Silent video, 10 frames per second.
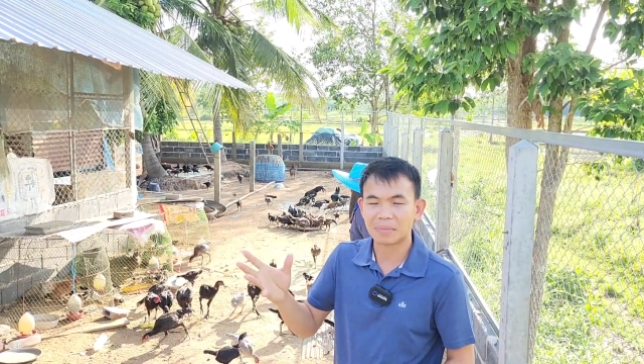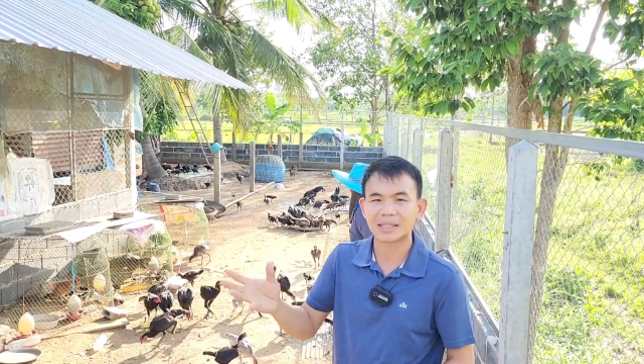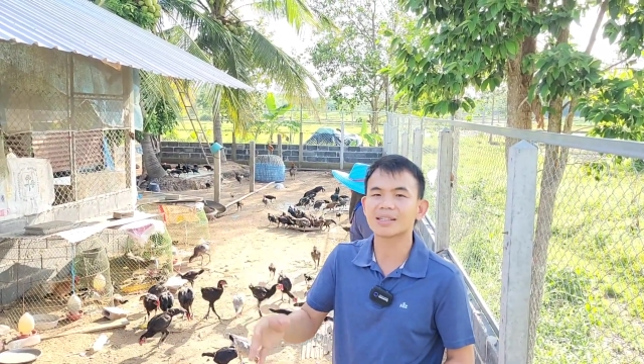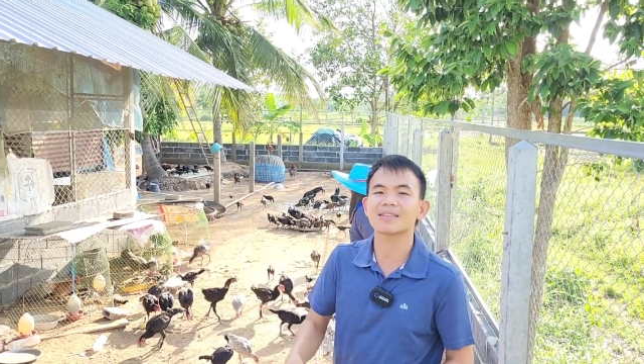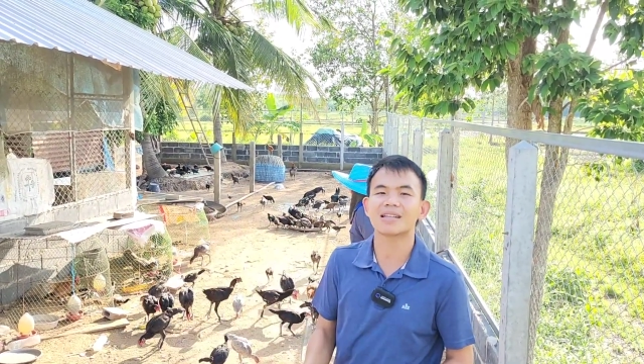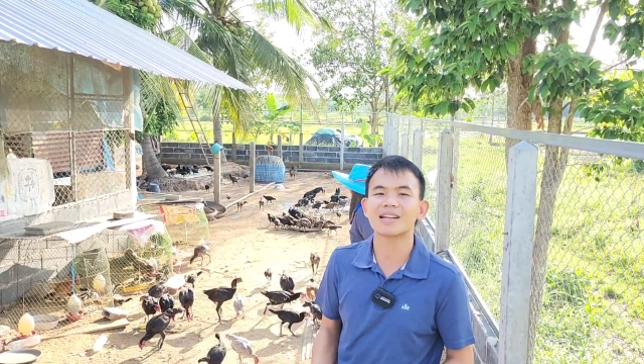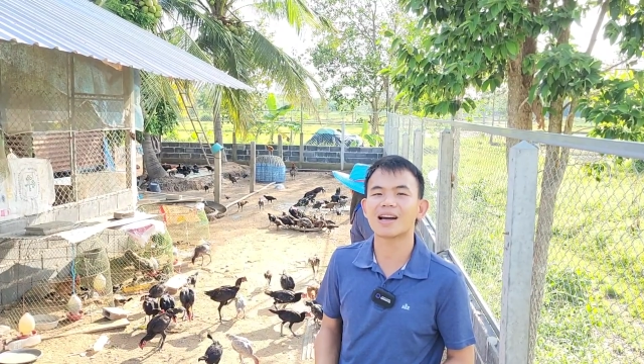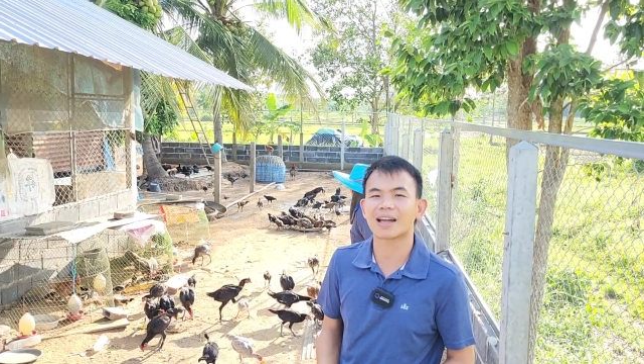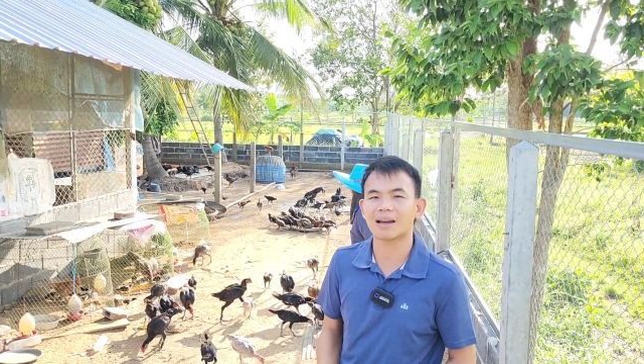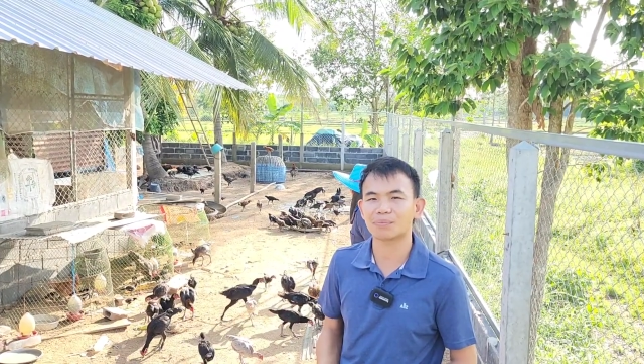มันขึ้น
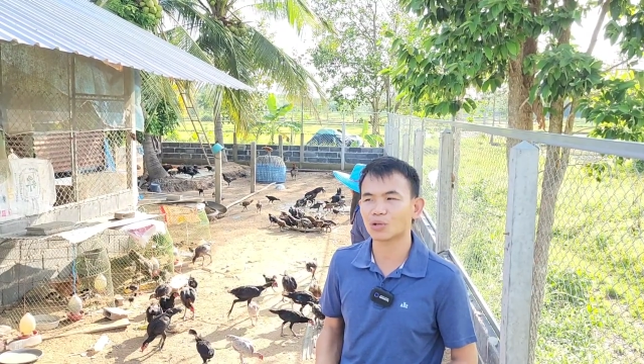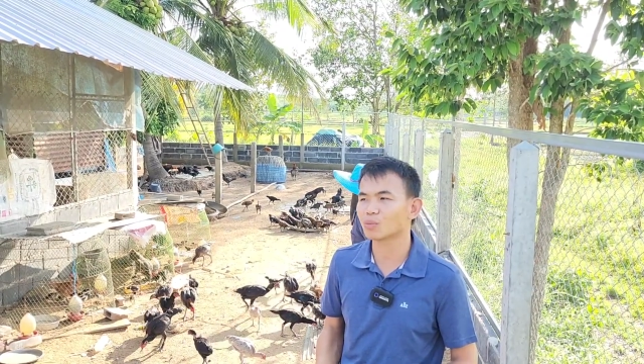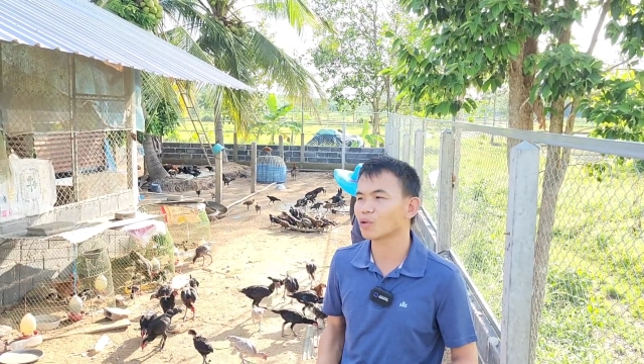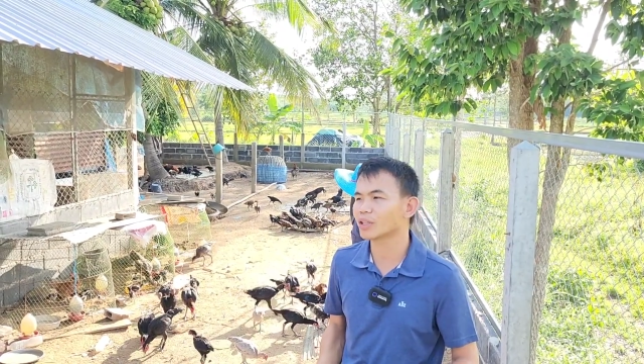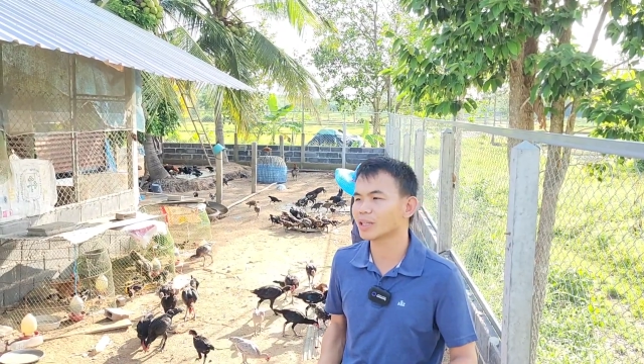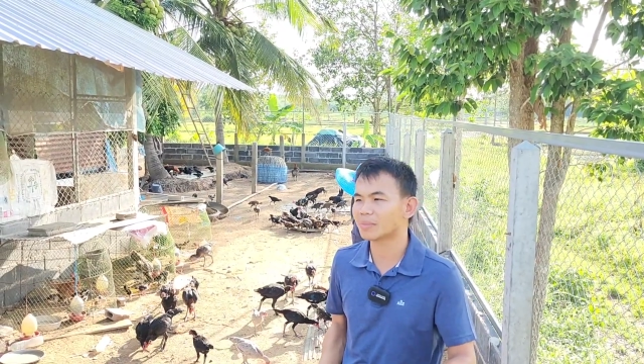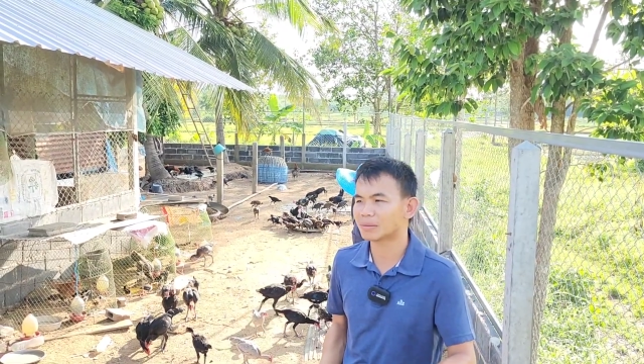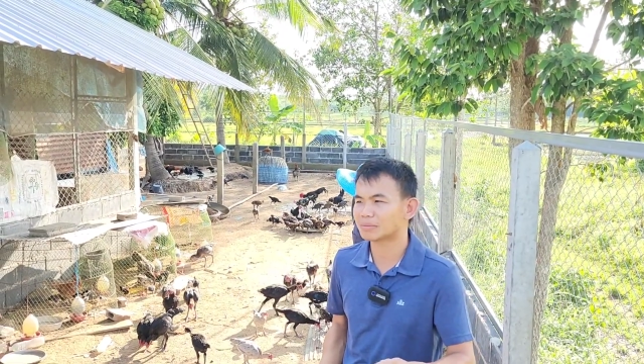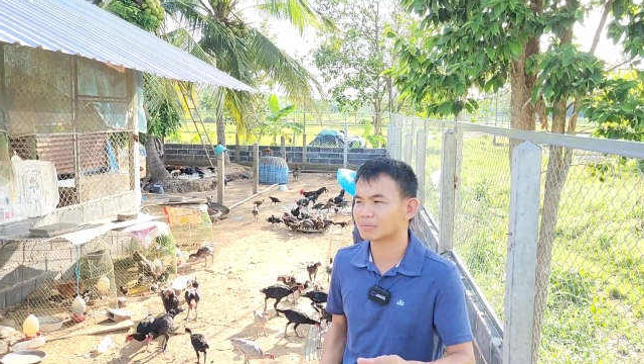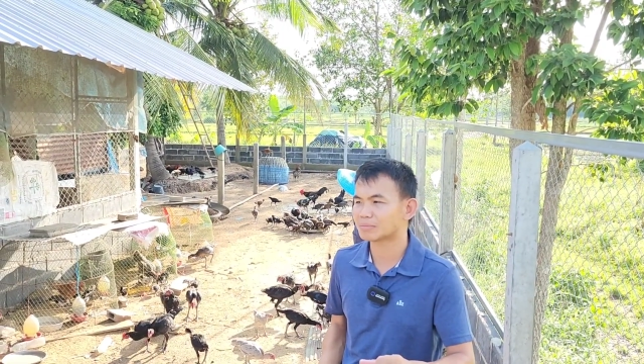เรื่อยๆครับต้นกล้วยที่มัน